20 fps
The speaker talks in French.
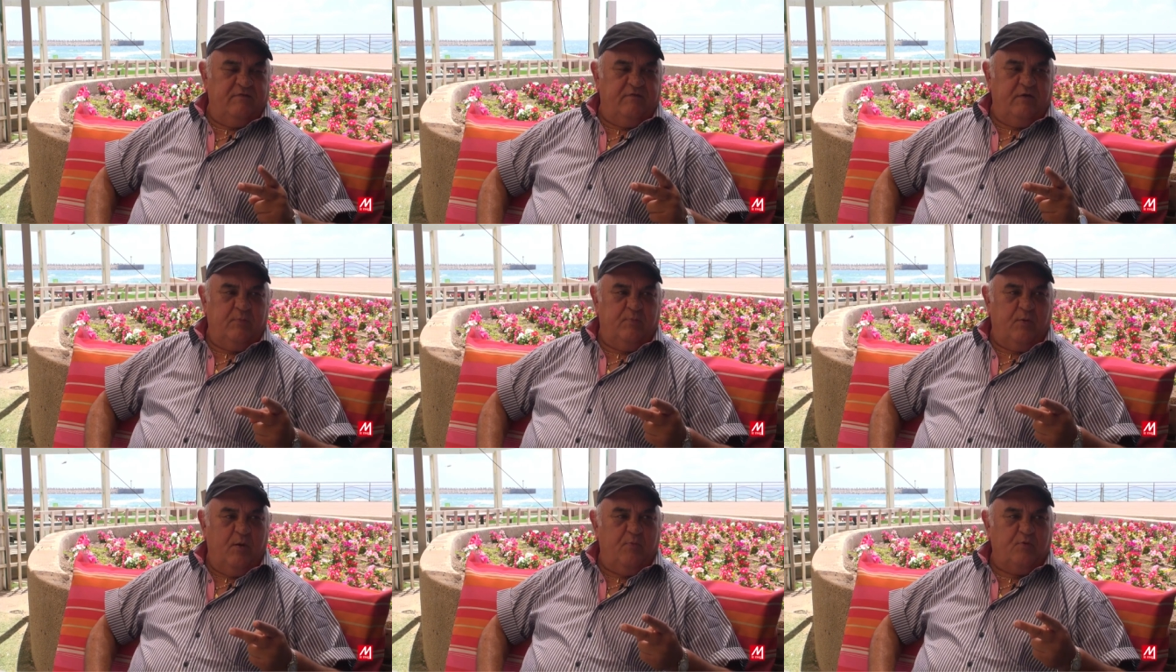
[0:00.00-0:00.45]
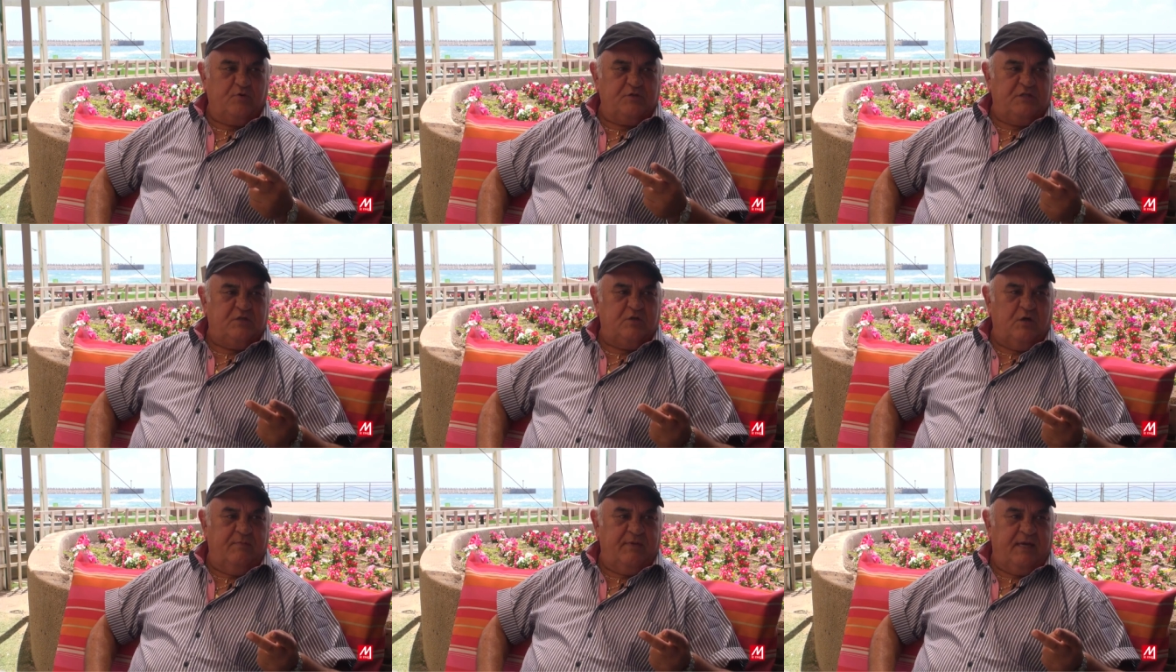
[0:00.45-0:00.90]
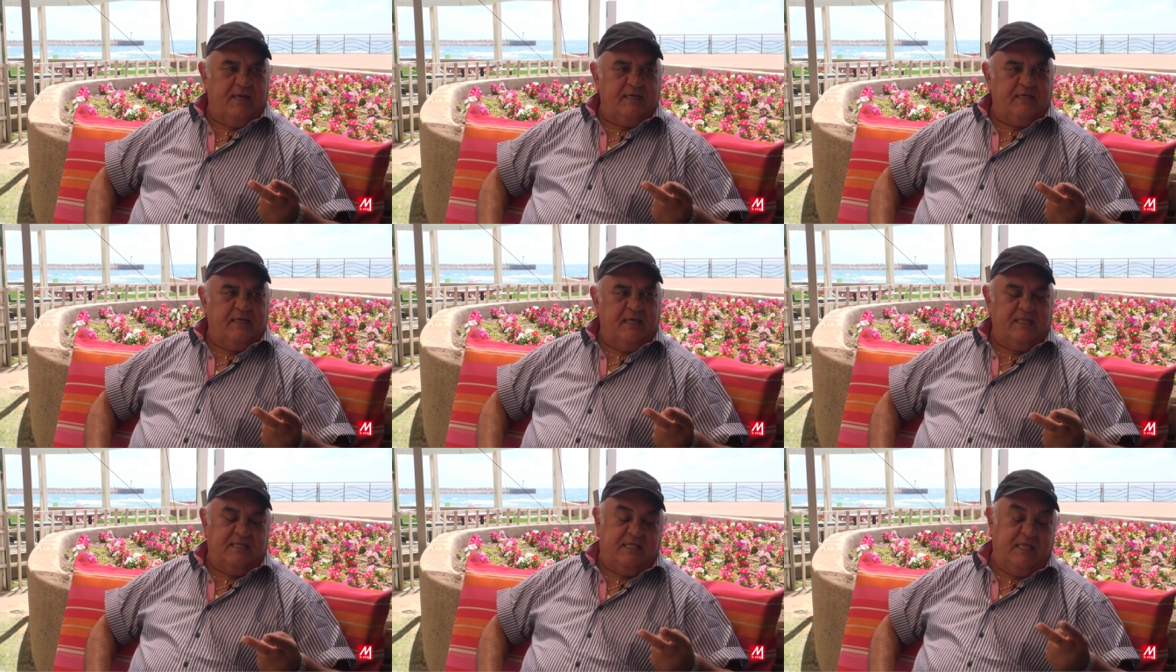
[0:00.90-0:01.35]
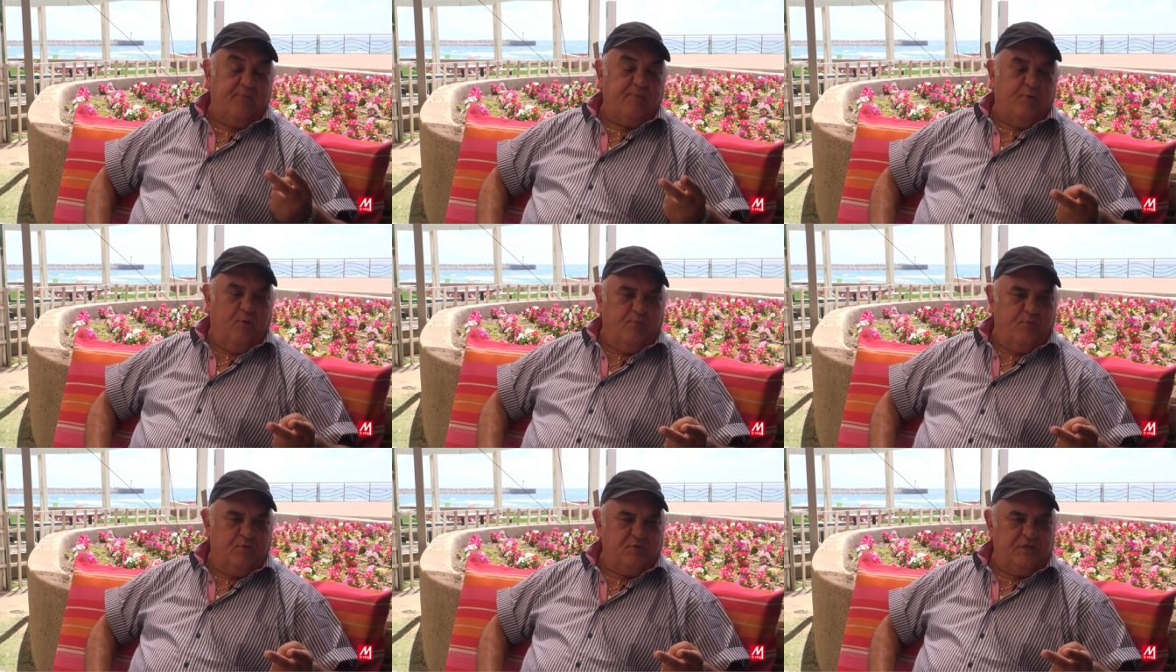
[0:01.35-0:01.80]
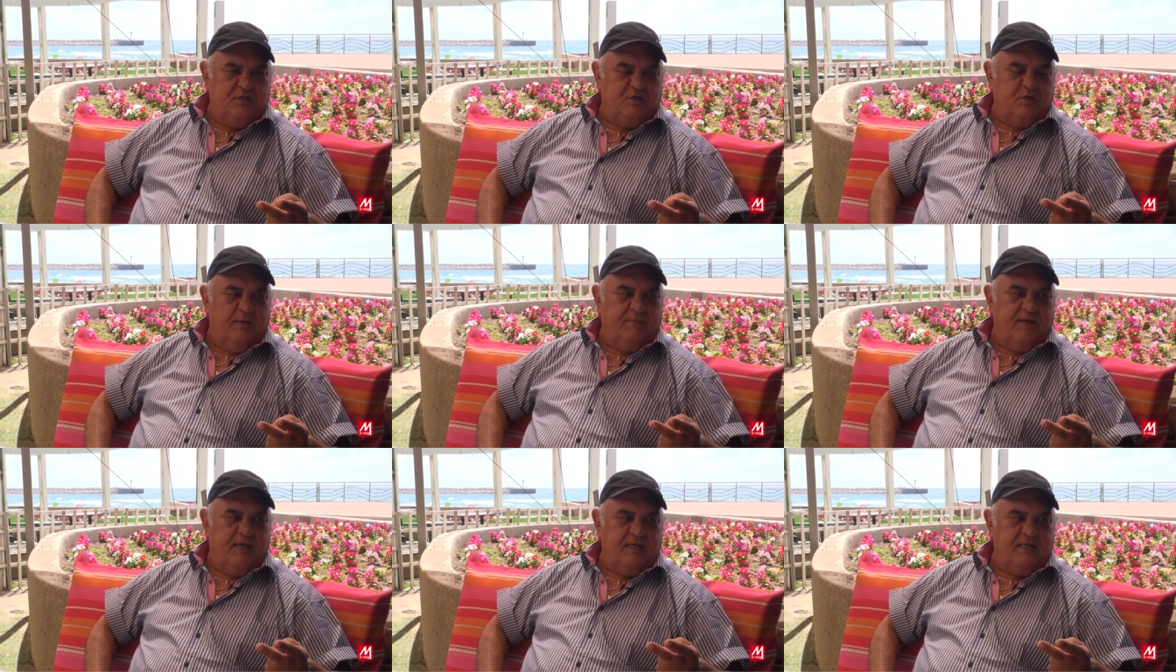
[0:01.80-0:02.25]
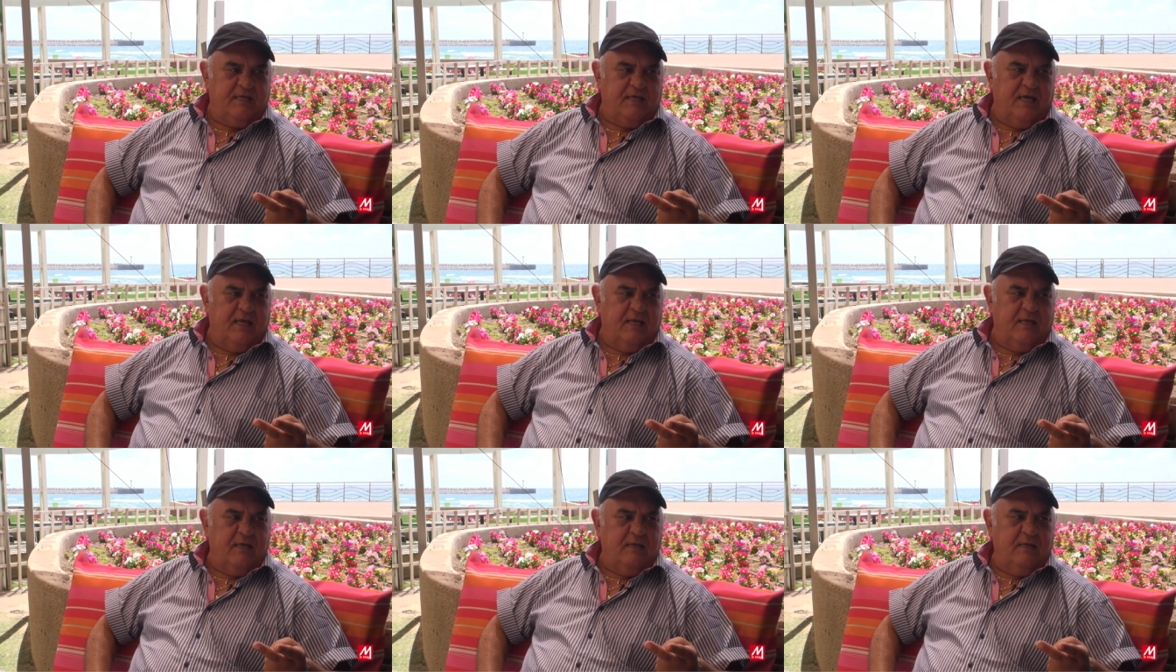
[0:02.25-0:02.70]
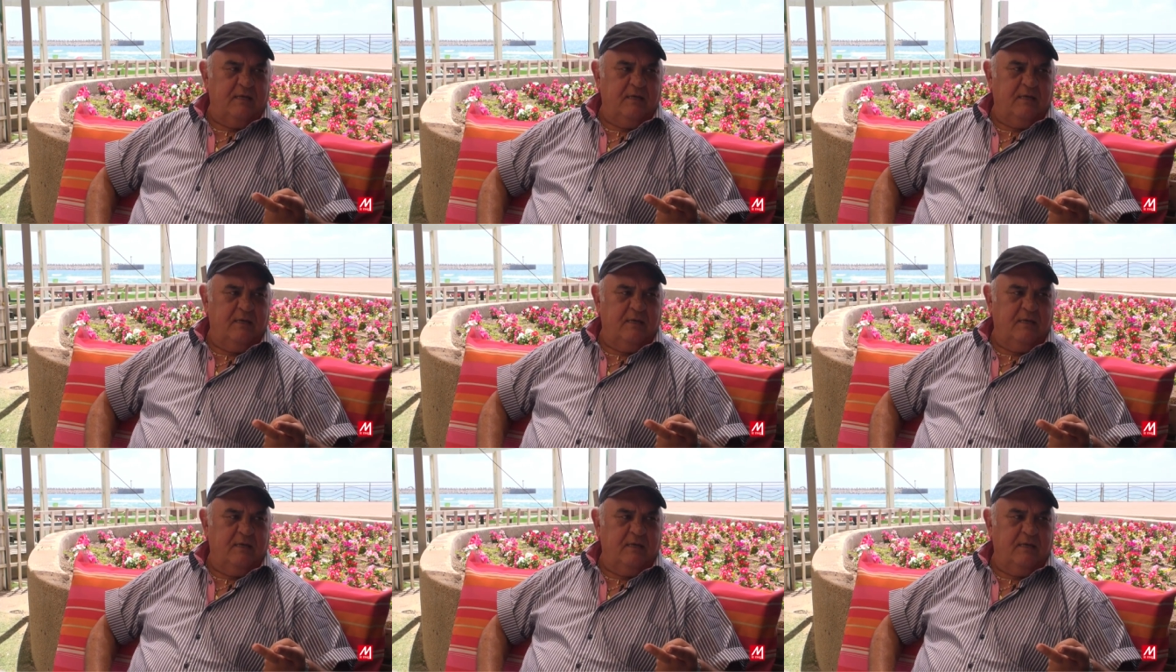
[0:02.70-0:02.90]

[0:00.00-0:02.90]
J'avais une proposition américaine, des propositions américaines